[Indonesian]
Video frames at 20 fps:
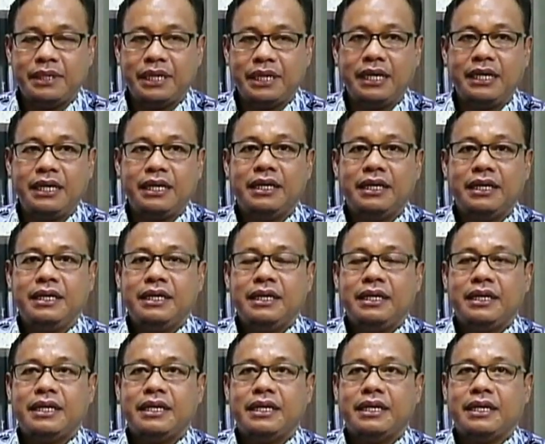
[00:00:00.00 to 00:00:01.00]
ya
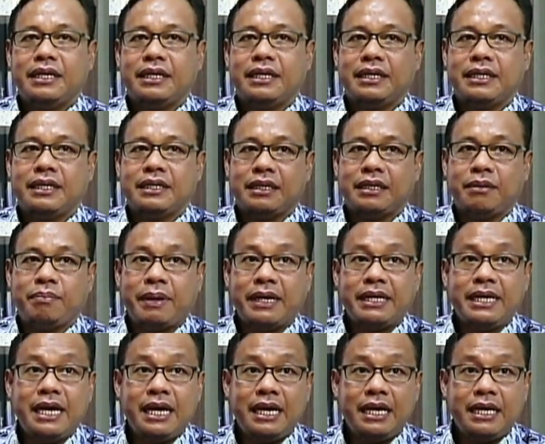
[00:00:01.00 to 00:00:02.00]
uh,
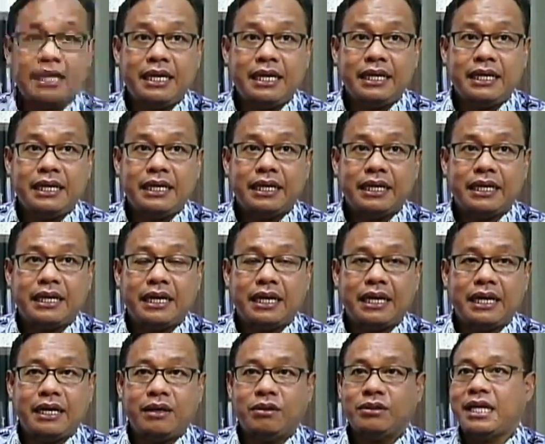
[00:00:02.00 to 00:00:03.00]
kepada
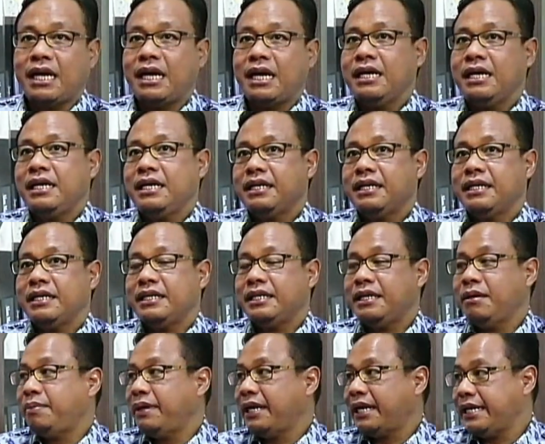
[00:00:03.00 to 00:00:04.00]
anggota
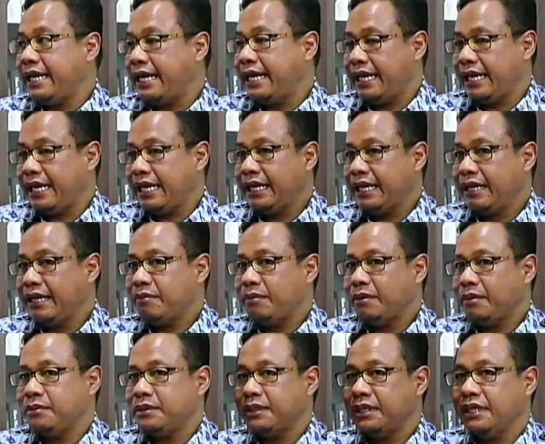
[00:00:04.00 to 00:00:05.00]
DPRD.
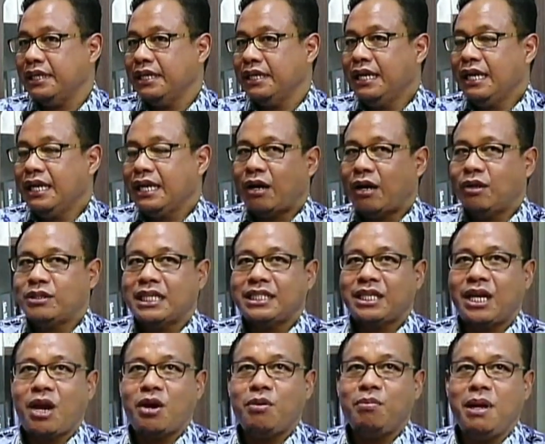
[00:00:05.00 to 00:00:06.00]
Kalau saya
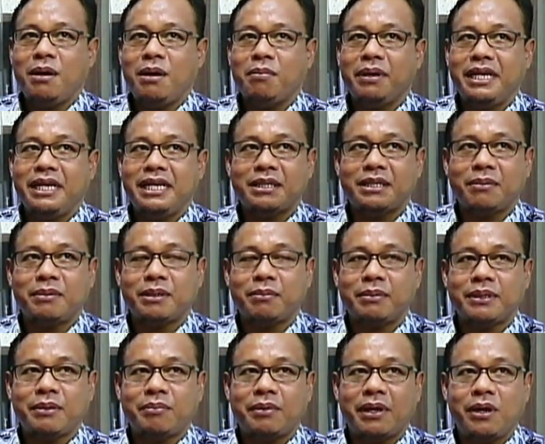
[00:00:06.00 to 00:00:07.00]
selalu bilang begini sama
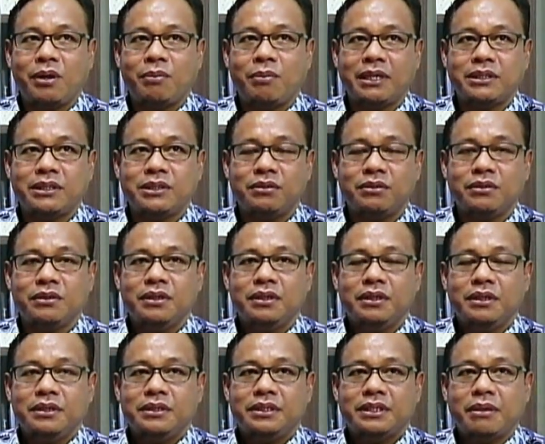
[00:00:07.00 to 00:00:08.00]
teman-teman awal masuk,
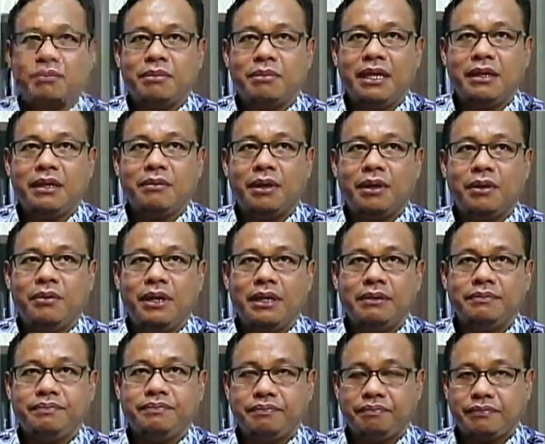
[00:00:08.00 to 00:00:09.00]
saya bilang
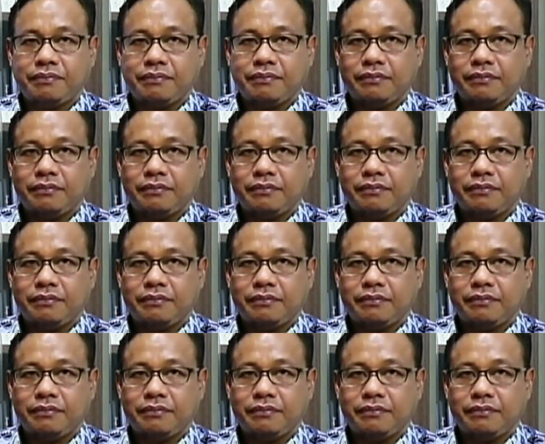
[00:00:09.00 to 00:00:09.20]
bahwa